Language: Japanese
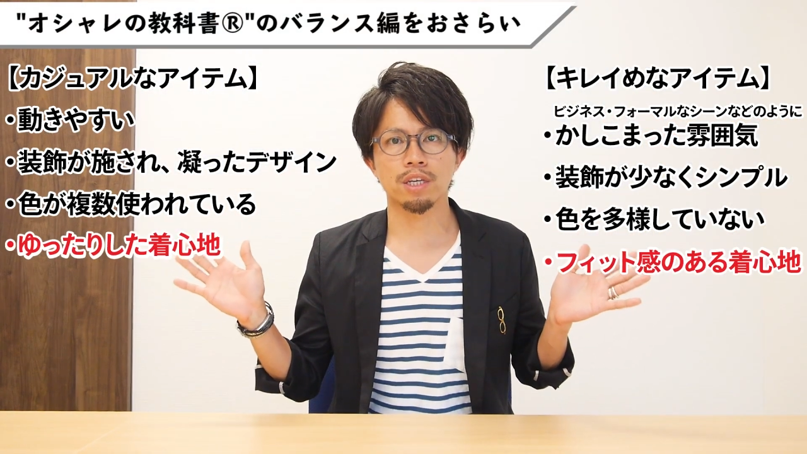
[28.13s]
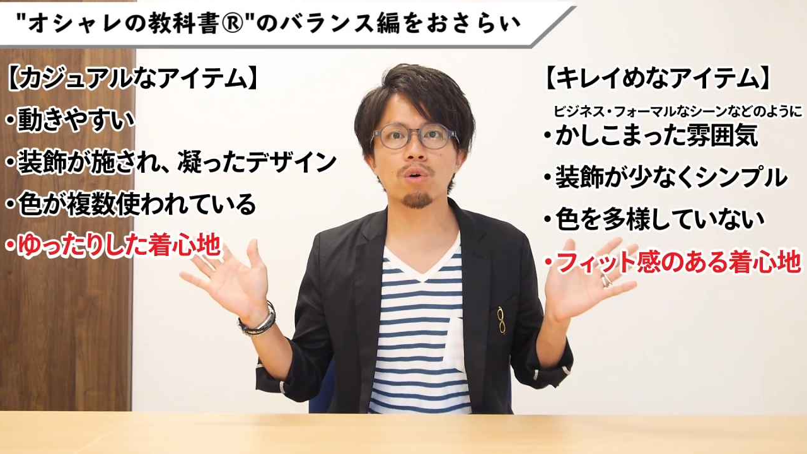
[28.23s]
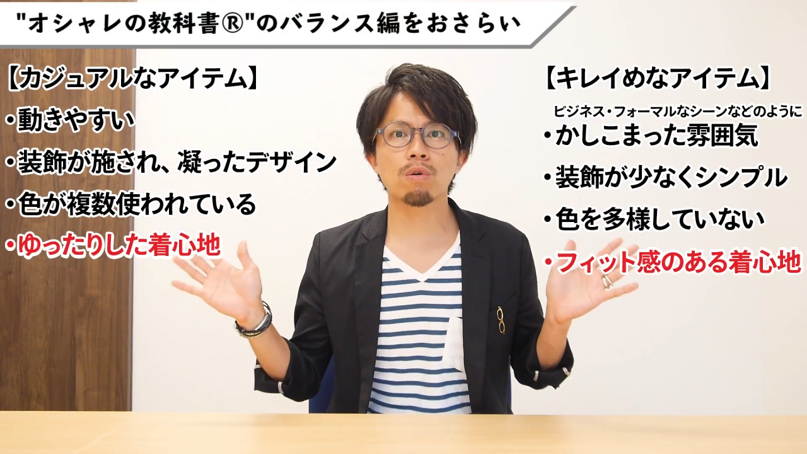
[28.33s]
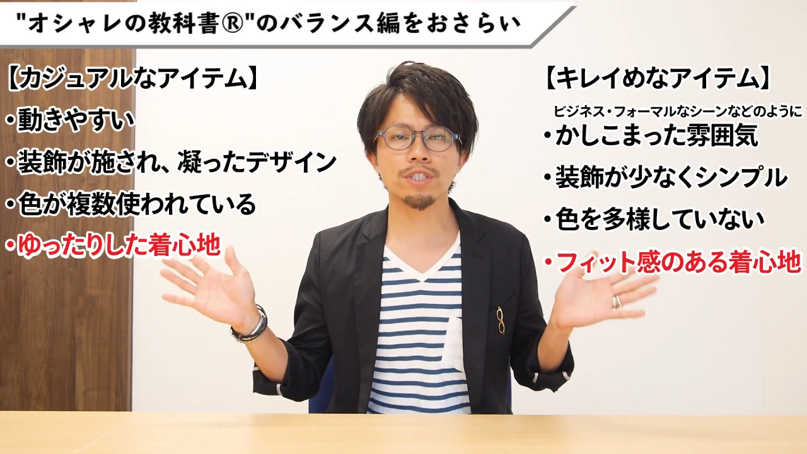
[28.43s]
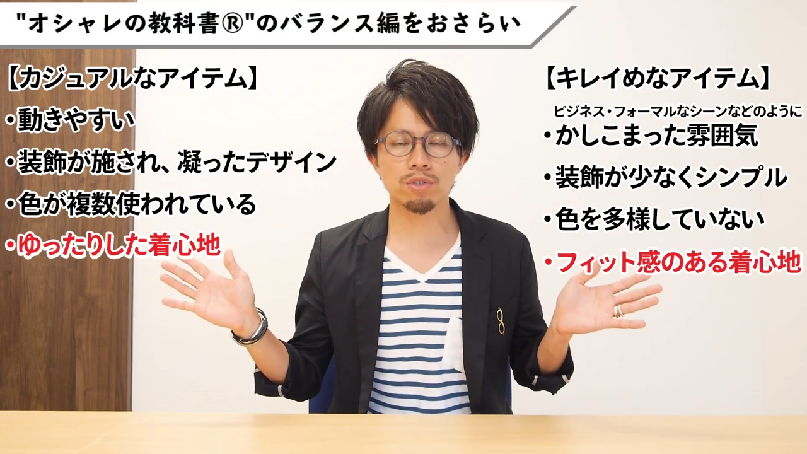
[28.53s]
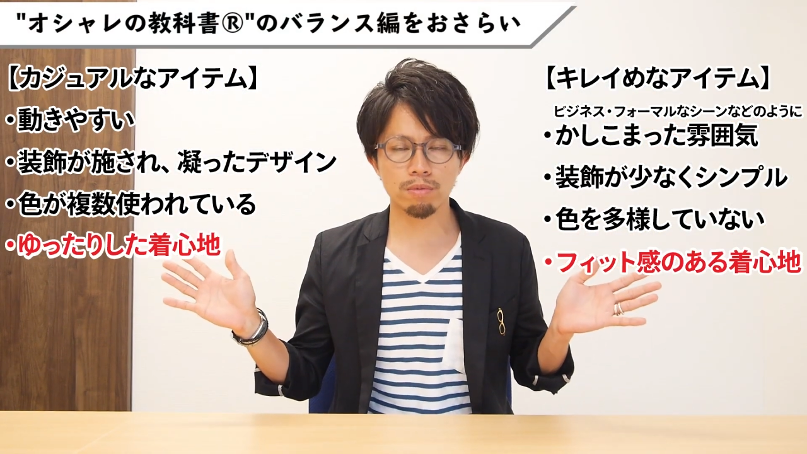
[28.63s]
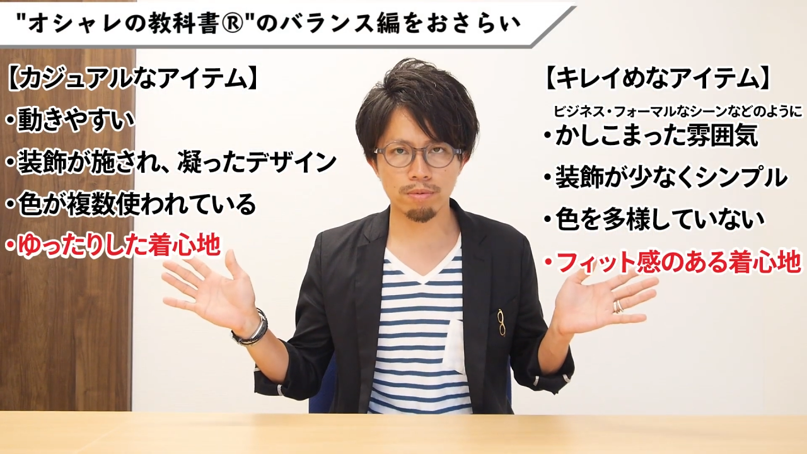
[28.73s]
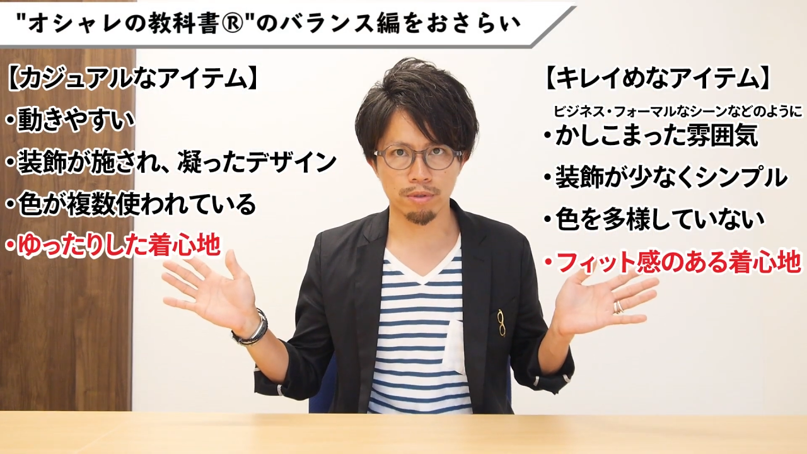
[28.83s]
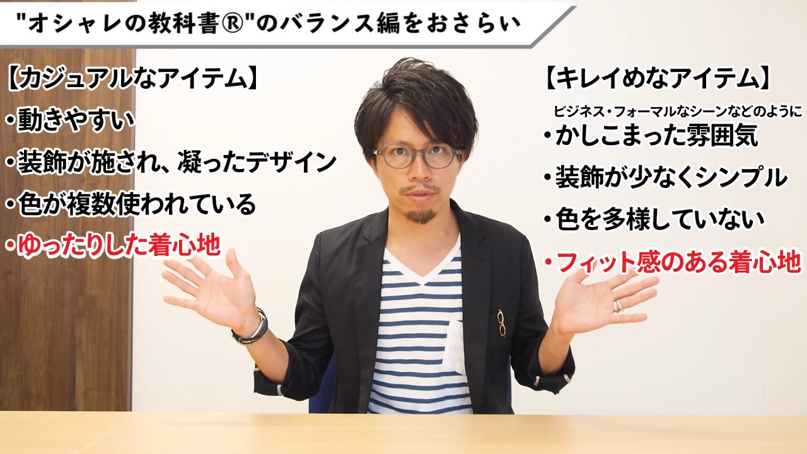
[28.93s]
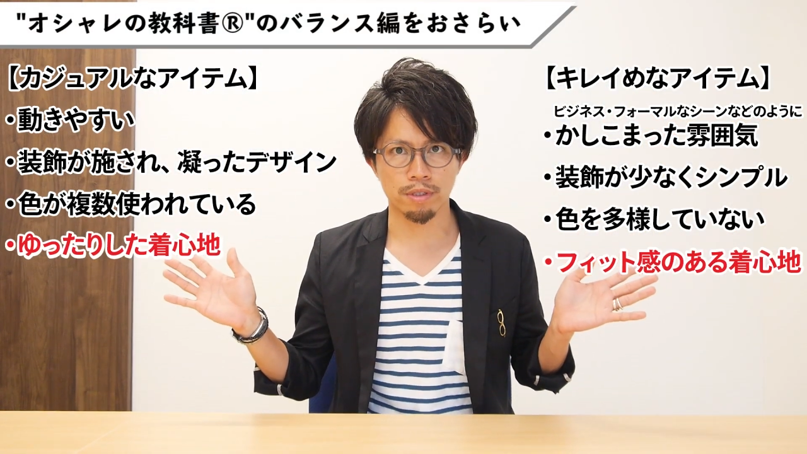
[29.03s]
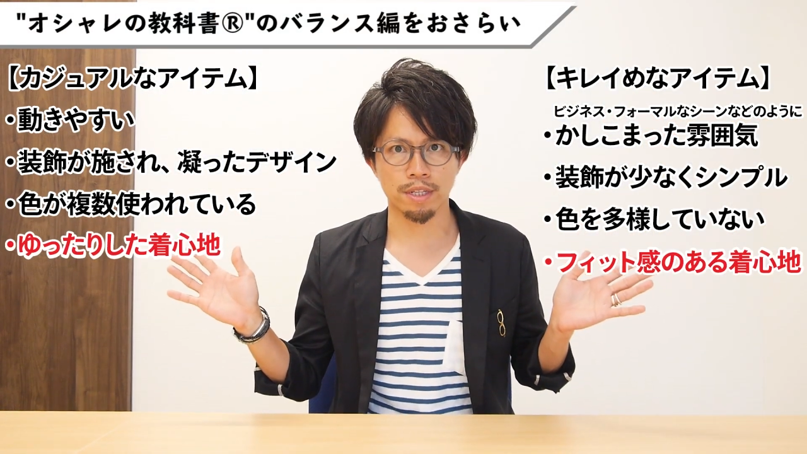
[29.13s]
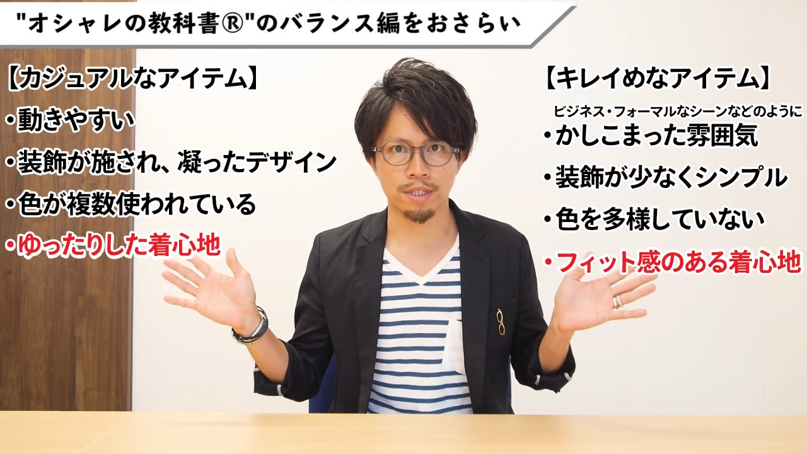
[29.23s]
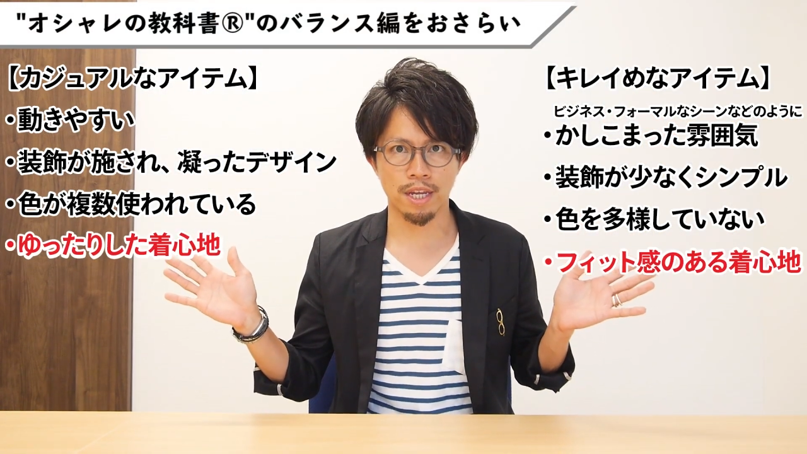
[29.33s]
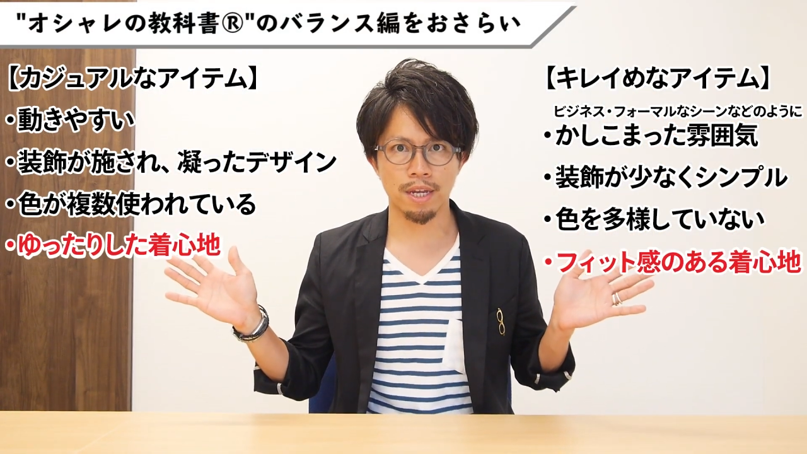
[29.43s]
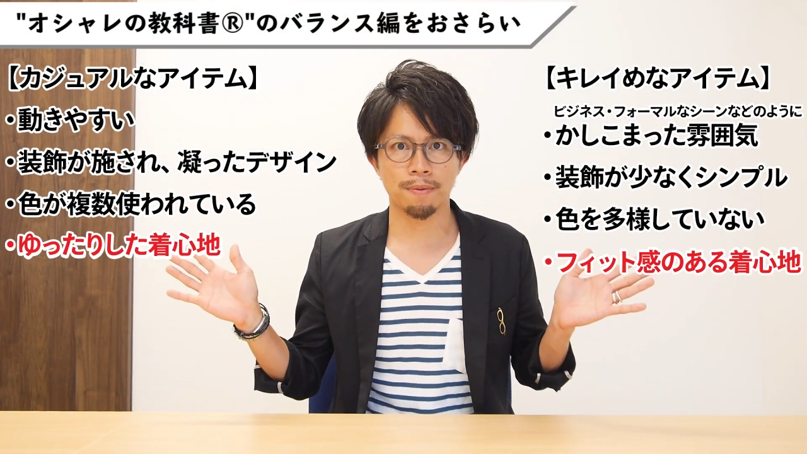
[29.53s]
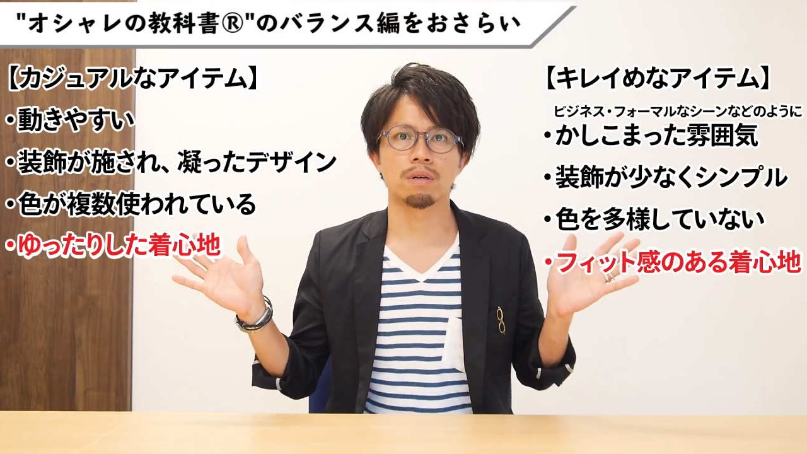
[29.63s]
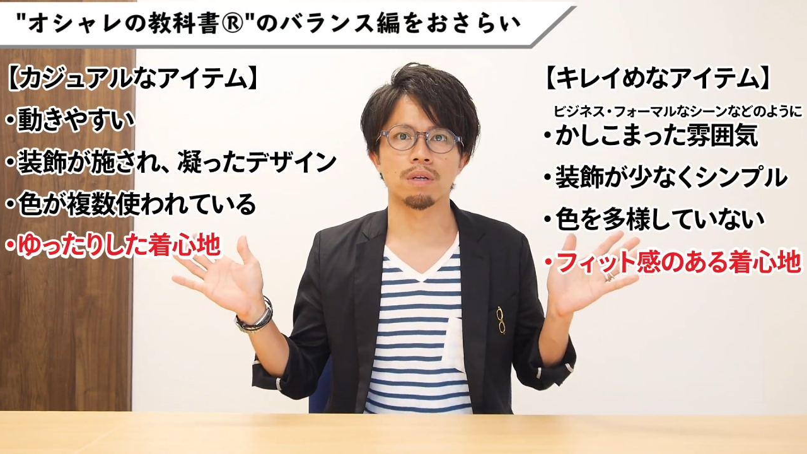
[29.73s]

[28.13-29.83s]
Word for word: 着心地の部分ですね。